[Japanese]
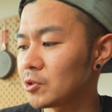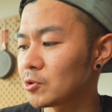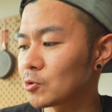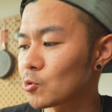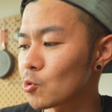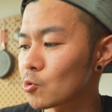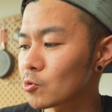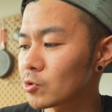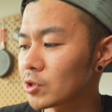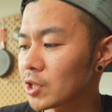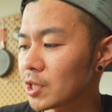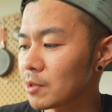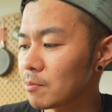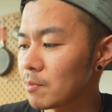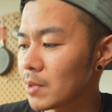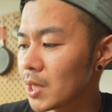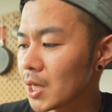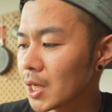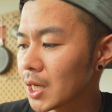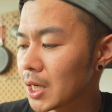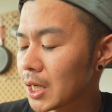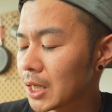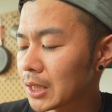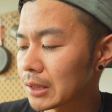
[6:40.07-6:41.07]
国内
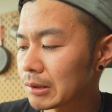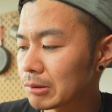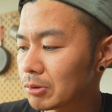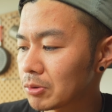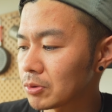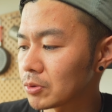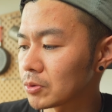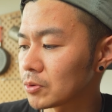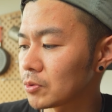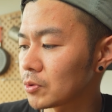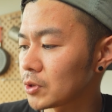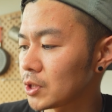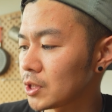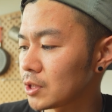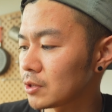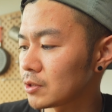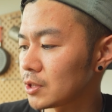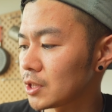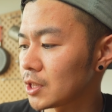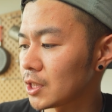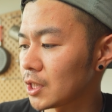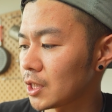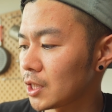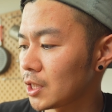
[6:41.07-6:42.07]
メーカーのドリンク
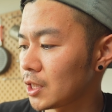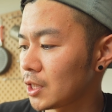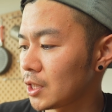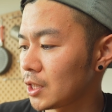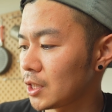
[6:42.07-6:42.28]
で、